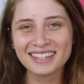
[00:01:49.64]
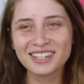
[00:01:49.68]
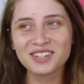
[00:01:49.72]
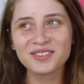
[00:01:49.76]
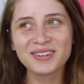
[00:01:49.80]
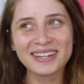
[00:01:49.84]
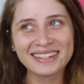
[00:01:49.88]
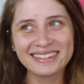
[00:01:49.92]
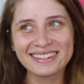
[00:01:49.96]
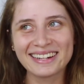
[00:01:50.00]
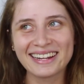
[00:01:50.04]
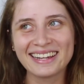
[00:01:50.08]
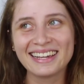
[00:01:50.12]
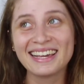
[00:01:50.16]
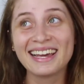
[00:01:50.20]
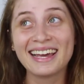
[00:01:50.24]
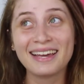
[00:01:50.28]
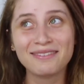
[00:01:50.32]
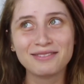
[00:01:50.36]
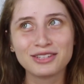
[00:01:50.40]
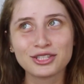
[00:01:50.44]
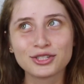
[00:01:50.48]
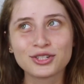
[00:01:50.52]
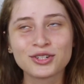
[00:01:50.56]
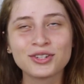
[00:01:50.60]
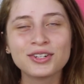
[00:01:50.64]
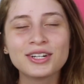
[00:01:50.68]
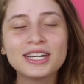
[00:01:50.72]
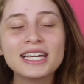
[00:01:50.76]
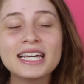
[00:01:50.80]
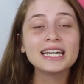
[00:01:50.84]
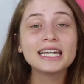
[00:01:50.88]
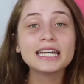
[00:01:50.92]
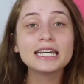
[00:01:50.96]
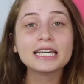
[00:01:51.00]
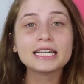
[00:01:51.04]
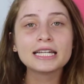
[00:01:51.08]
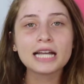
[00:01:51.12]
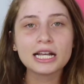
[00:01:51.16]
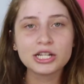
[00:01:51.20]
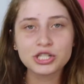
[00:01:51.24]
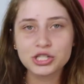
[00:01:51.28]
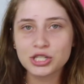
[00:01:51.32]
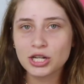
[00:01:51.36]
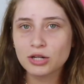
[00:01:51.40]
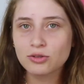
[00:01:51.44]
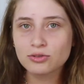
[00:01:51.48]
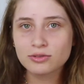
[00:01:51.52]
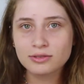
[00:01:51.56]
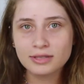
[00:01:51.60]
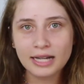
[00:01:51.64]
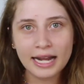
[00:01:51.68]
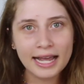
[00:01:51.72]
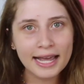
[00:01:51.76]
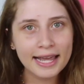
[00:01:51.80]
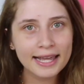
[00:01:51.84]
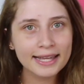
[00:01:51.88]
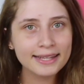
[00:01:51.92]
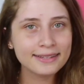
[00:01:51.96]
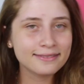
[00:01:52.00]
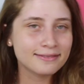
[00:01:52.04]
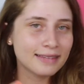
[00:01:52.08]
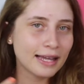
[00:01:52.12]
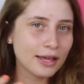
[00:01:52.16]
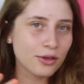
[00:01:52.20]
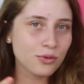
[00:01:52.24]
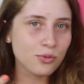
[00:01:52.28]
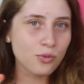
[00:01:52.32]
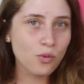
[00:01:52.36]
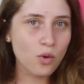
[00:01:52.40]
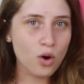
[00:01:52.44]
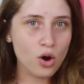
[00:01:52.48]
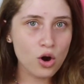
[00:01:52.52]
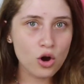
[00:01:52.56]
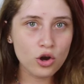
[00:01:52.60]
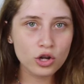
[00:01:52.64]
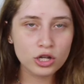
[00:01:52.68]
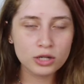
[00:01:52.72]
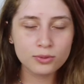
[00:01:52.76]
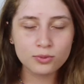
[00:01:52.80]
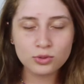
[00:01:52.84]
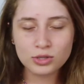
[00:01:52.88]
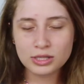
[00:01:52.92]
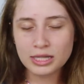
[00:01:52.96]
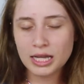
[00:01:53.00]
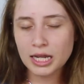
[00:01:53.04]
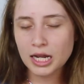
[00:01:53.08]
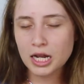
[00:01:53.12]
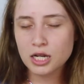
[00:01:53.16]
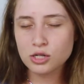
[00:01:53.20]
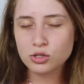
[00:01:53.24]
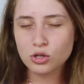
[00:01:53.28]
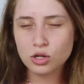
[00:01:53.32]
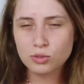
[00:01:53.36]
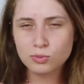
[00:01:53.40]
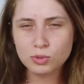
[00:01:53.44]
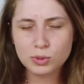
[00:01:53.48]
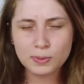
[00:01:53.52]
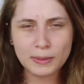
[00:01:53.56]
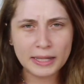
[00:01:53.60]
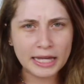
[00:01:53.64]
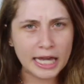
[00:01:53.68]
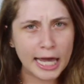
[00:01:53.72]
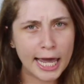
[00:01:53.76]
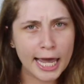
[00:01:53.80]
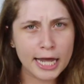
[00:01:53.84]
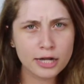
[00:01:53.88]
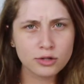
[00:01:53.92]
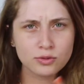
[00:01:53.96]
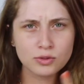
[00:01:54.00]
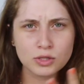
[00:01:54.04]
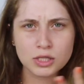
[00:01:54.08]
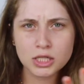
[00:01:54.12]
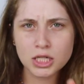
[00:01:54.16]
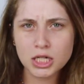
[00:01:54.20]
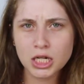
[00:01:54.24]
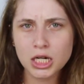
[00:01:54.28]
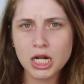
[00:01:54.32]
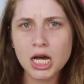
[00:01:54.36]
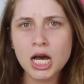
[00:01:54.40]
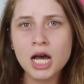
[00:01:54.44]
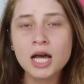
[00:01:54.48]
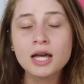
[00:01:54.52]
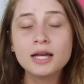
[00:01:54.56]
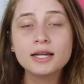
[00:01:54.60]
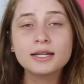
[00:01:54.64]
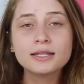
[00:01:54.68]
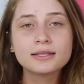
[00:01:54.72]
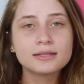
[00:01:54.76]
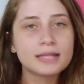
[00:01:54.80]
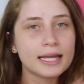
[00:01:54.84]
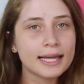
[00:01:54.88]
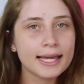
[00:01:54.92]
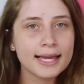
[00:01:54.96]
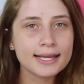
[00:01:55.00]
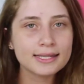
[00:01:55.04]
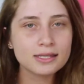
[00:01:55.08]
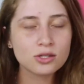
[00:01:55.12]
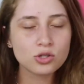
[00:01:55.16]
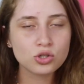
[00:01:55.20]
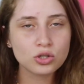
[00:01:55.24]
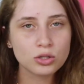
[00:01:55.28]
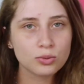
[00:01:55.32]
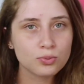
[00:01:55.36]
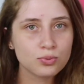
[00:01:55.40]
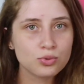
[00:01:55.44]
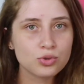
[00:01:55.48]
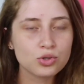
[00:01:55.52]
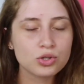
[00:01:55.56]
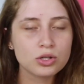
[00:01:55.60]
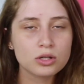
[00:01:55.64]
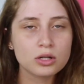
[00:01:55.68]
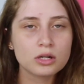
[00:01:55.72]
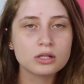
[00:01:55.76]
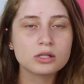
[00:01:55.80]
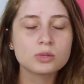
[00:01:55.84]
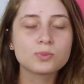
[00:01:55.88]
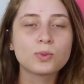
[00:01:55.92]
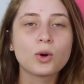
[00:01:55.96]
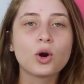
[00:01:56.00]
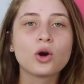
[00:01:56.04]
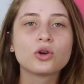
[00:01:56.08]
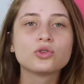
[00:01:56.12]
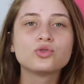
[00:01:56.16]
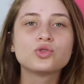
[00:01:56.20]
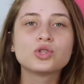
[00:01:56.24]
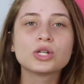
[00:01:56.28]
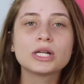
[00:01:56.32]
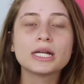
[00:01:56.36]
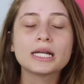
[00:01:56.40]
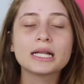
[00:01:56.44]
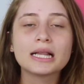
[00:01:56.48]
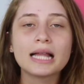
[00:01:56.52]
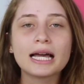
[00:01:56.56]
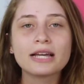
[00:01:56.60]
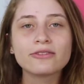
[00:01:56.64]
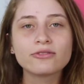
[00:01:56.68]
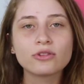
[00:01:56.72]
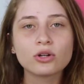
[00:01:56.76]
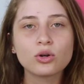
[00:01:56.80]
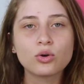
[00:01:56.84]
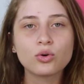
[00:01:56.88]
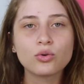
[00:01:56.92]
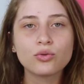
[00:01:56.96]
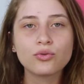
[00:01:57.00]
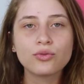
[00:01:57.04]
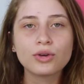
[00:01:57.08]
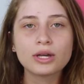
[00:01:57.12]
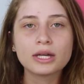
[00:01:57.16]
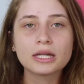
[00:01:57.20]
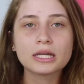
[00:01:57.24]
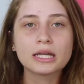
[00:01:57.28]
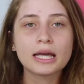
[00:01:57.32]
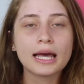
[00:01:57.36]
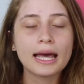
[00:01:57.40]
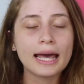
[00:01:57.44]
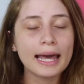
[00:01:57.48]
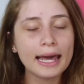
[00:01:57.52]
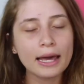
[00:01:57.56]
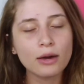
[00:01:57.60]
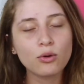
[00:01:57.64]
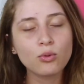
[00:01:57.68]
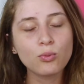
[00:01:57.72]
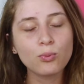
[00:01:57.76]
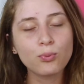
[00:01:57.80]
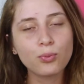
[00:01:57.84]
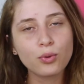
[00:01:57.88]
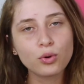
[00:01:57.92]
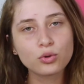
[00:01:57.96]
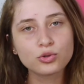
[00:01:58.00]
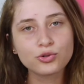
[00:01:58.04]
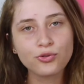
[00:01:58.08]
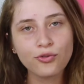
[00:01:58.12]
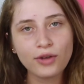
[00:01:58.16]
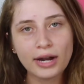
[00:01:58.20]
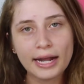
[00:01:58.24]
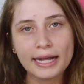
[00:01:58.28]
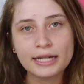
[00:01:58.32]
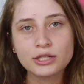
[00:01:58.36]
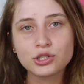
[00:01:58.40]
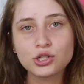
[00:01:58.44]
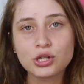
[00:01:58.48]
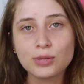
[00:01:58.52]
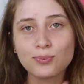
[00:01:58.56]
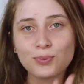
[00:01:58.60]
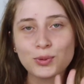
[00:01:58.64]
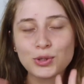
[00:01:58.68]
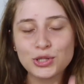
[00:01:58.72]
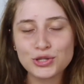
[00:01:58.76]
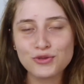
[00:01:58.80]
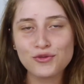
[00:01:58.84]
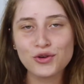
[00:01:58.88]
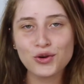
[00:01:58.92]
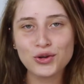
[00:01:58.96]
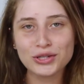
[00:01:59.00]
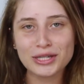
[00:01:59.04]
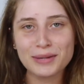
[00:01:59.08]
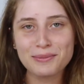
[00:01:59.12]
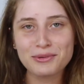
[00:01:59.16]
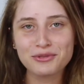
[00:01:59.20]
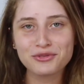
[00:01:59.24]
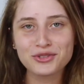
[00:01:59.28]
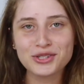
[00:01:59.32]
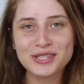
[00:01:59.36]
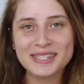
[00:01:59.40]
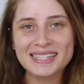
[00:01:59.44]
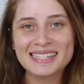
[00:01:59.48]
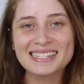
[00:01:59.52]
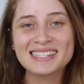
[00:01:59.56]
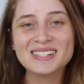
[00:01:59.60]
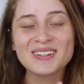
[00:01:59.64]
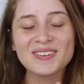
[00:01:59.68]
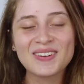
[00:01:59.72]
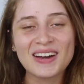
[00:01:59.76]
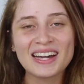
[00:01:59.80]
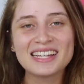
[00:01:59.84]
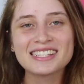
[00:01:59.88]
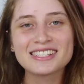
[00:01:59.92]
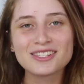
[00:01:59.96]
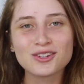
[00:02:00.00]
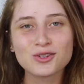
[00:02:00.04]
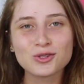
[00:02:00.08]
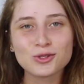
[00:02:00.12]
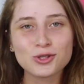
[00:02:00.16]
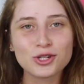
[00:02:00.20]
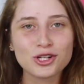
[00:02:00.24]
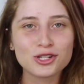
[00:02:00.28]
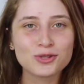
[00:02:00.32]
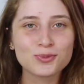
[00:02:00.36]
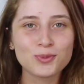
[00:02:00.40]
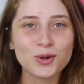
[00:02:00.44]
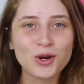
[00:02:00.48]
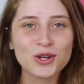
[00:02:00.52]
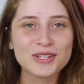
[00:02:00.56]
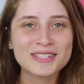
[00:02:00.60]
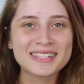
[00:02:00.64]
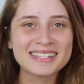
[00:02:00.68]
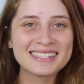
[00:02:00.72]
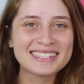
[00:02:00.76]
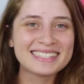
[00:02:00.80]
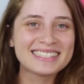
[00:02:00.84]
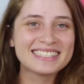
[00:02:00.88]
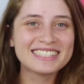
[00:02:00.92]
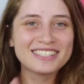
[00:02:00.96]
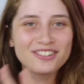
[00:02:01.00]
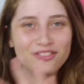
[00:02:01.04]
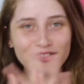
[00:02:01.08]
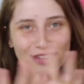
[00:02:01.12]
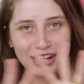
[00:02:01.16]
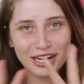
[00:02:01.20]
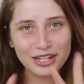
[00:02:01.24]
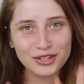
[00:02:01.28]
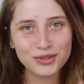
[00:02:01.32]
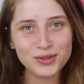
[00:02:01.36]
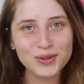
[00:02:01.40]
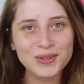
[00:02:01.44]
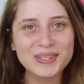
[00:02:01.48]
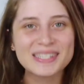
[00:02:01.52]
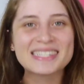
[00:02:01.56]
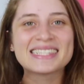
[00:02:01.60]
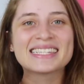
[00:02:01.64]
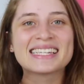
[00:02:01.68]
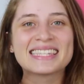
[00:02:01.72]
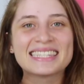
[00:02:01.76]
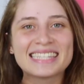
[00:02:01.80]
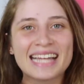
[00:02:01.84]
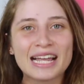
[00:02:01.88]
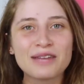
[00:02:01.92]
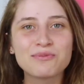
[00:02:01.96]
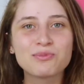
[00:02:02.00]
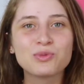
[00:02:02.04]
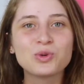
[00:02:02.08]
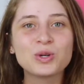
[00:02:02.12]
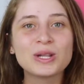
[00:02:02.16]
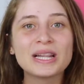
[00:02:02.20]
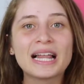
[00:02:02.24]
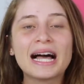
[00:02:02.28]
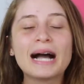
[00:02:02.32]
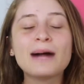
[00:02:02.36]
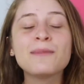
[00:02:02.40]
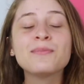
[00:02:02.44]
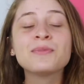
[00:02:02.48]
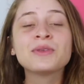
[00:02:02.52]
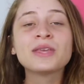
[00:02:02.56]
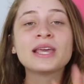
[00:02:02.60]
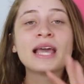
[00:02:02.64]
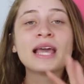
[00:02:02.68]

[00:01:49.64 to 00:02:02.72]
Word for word: que não é trem, é metrô, a gente tem o trem, tem um ônibus, tem aqueles ônibus pequenos, nananã. Tem esses tipos de transporte. E lá em Vancouver é um pouco diferente. Depois eu vou contar pra vocês quais são os transportes, assim, diferentões que tem por lá